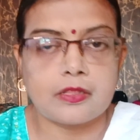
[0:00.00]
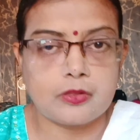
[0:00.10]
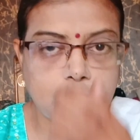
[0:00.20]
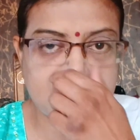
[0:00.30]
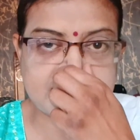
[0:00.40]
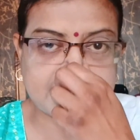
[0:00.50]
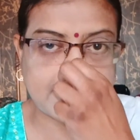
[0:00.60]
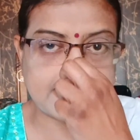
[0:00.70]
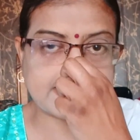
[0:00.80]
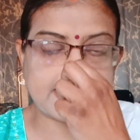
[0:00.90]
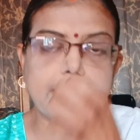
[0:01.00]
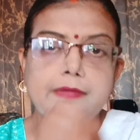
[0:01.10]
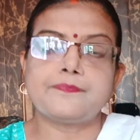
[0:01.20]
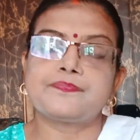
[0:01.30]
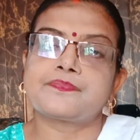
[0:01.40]
तो इस तरह से
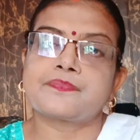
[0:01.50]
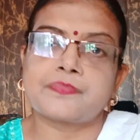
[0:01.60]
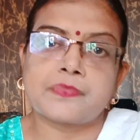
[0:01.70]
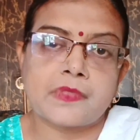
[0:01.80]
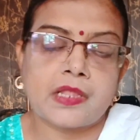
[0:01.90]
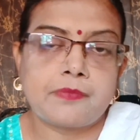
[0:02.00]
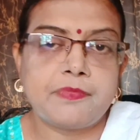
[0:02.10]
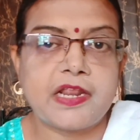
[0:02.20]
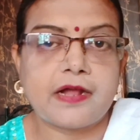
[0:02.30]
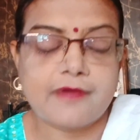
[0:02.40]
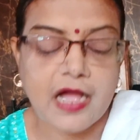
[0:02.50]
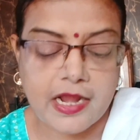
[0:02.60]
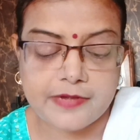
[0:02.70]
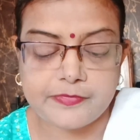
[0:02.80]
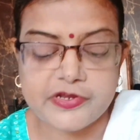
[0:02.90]
मेरा वहाँ
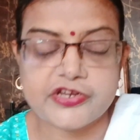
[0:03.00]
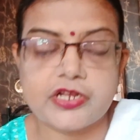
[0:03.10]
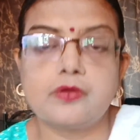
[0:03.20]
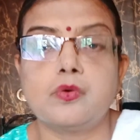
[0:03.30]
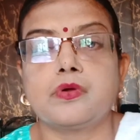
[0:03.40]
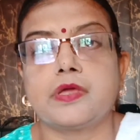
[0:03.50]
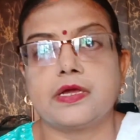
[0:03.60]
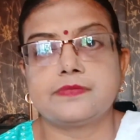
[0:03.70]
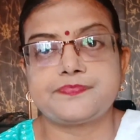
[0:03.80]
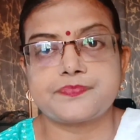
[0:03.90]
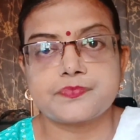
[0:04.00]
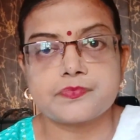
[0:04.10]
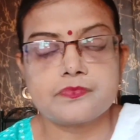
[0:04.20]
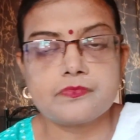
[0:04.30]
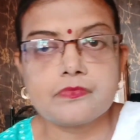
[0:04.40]
एडमिशन हो गया
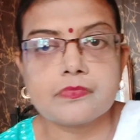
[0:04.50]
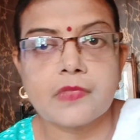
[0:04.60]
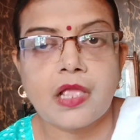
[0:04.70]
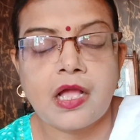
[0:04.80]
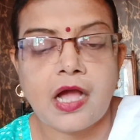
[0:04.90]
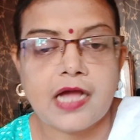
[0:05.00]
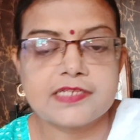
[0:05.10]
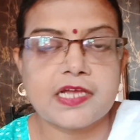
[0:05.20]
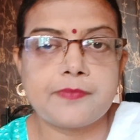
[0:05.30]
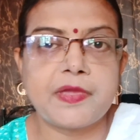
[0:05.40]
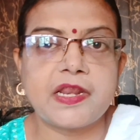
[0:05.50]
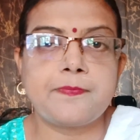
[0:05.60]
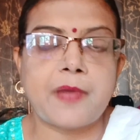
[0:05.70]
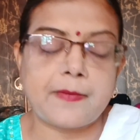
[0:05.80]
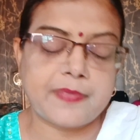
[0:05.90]
अच्छा मेरे
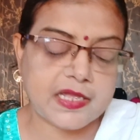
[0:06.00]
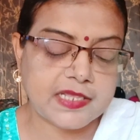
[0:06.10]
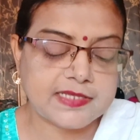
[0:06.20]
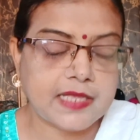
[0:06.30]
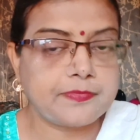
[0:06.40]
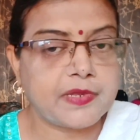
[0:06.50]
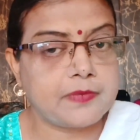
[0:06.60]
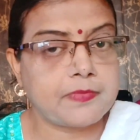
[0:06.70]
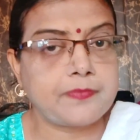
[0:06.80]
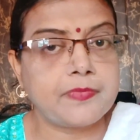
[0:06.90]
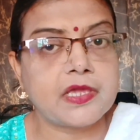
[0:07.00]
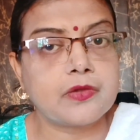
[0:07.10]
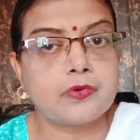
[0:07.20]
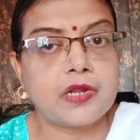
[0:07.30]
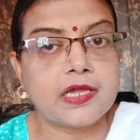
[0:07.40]
पापा के साथ मेरी मम्मी
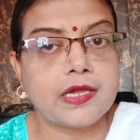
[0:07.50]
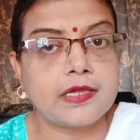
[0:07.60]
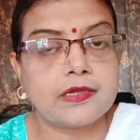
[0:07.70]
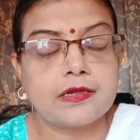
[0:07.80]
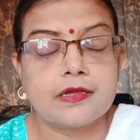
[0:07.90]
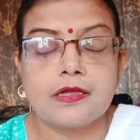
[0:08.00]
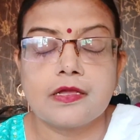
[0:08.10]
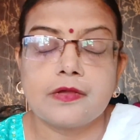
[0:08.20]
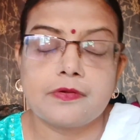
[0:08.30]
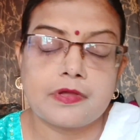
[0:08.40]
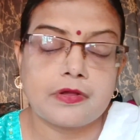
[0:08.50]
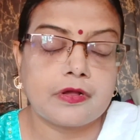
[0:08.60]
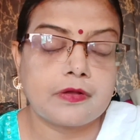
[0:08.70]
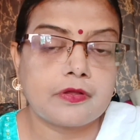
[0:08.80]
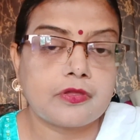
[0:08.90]
क्यों नहीं गई
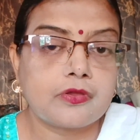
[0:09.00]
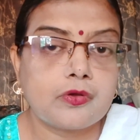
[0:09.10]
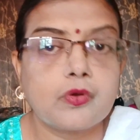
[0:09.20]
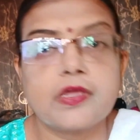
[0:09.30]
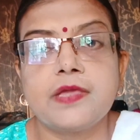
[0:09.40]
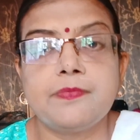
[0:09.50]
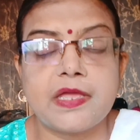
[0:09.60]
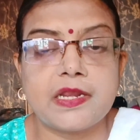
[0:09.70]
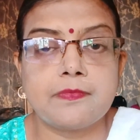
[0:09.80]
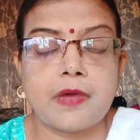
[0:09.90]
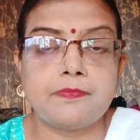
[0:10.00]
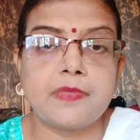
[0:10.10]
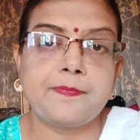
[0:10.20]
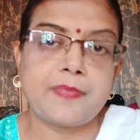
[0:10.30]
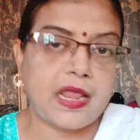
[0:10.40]
क्योंकि मेरी
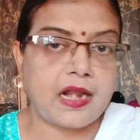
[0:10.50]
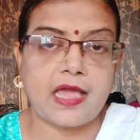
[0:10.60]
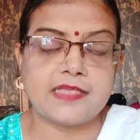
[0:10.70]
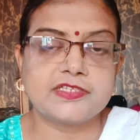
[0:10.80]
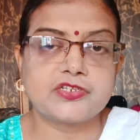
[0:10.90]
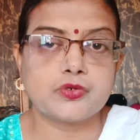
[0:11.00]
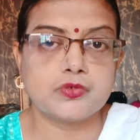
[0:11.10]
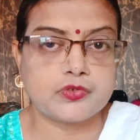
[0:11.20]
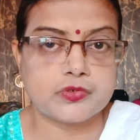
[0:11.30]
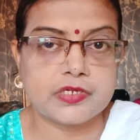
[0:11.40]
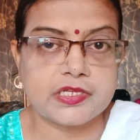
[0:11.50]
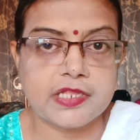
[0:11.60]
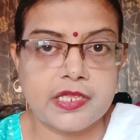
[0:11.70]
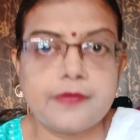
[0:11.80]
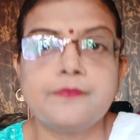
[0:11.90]
मम्मी पैरलाइज हो चुकी
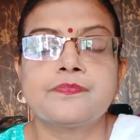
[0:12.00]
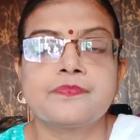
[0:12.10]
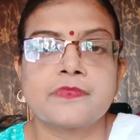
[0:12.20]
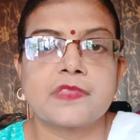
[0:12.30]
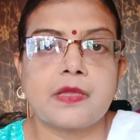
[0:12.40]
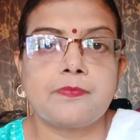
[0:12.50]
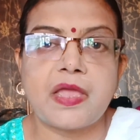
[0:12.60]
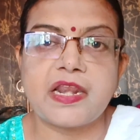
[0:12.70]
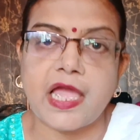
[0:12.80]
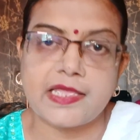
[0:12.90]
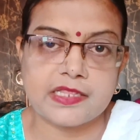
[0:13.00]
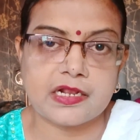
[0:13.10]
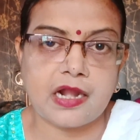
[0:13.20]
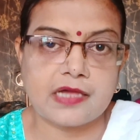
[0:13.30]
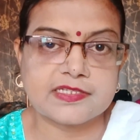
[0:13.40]
थी जब मैं नाइन्थ
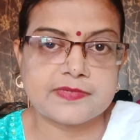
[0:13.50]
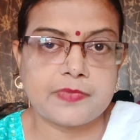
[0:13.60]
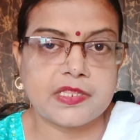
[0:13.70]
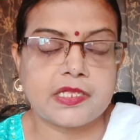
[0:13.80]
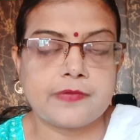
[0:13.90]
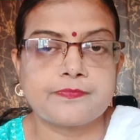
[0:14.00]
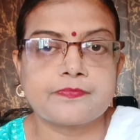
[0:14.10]
क्लास में थी